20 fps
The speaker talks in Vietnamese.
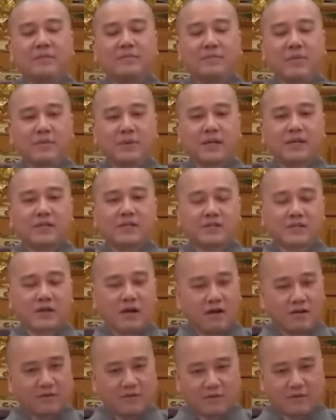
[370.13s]
một cách
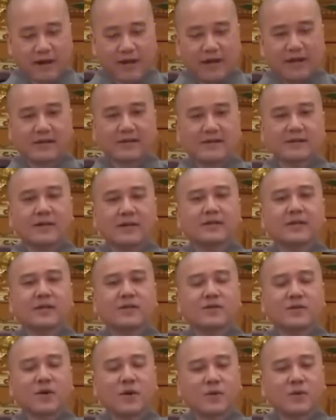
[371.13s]
trọn vẹn tới
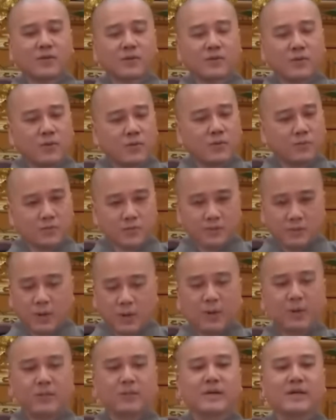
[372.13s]
cái chỗ cùng
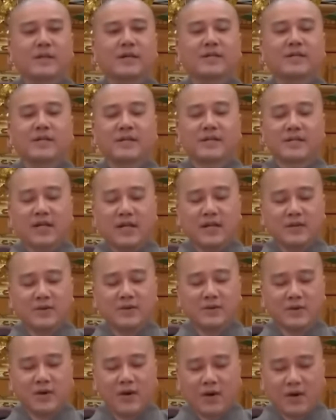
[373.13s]
tột thì
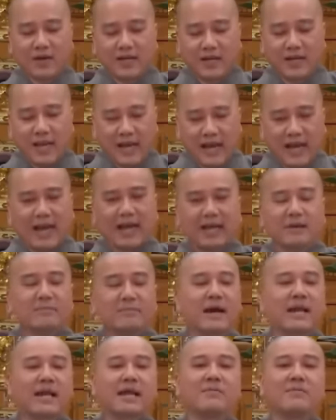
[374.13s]
đều gọi là
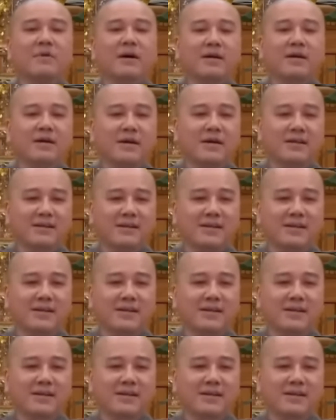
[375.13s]
ba la mật hết